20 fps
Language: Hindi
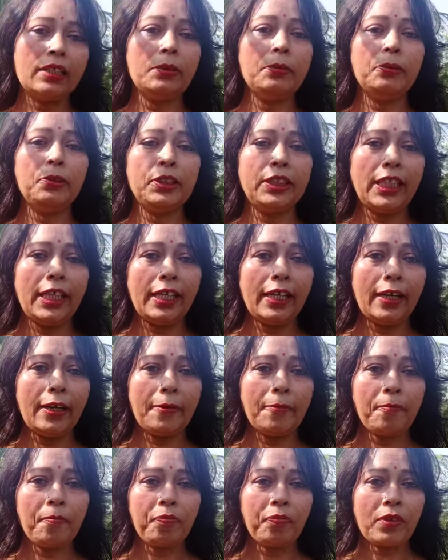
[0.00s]
ख़त्म हो जाएगा
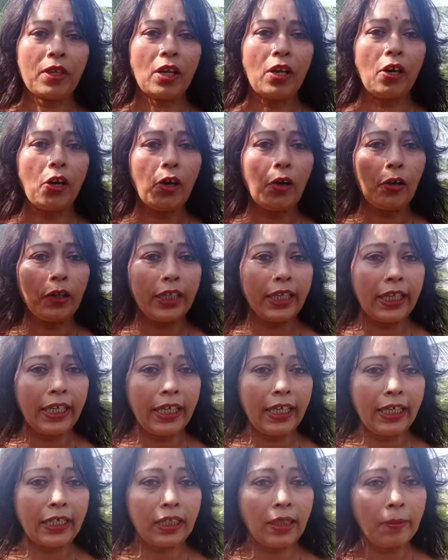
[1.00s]
और
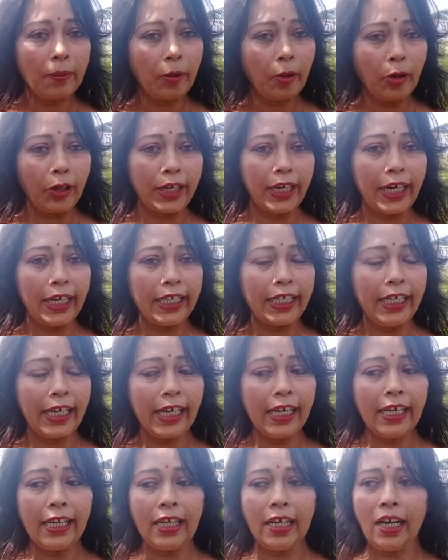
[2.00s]
ये एकदम ऑर्गेनिक
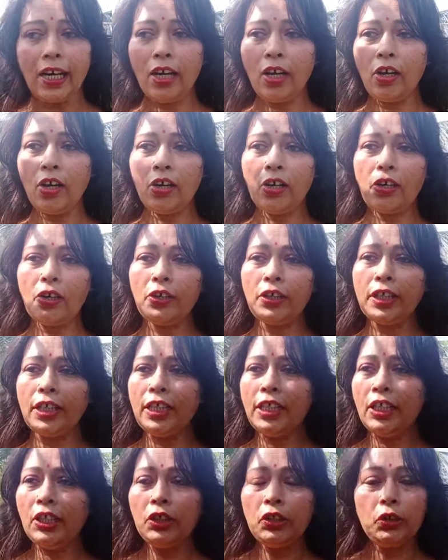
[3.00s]
है और
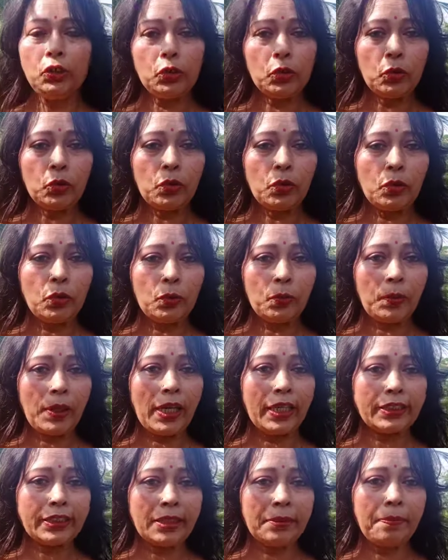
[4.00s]
जो
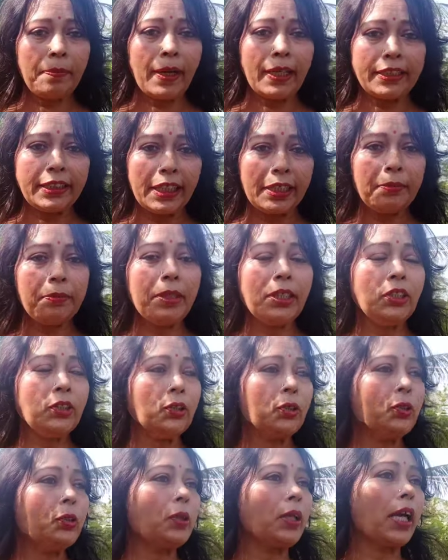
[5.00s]
ऐसे बाज़ार में
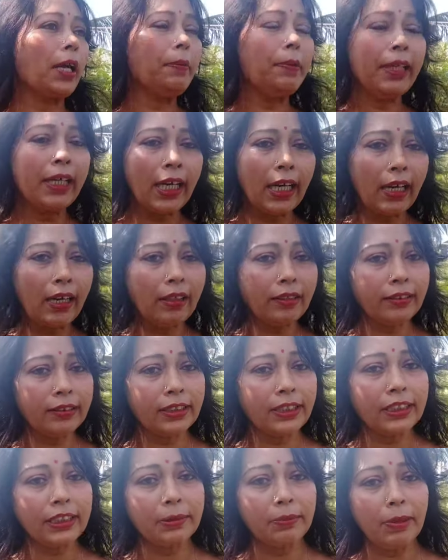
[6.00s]
जो केमिकल
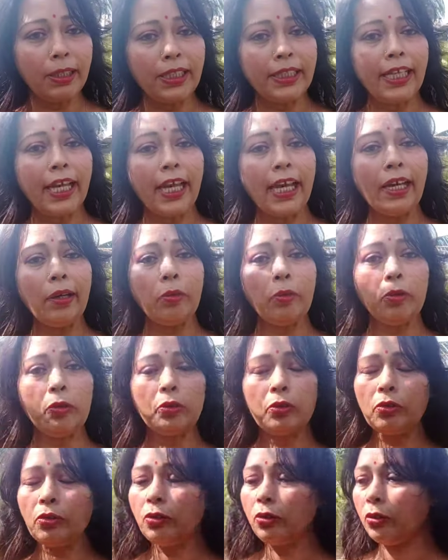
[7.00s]
चीज़ मिलता है
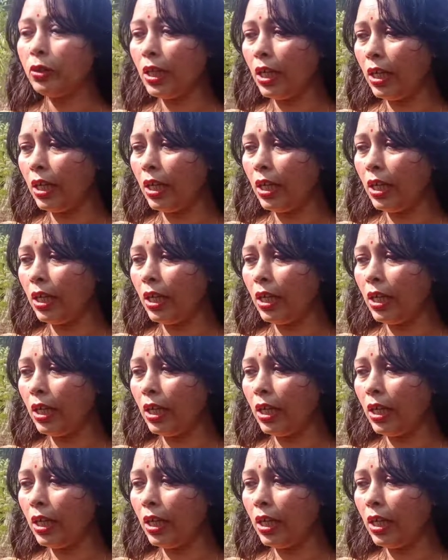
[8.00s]
वो तो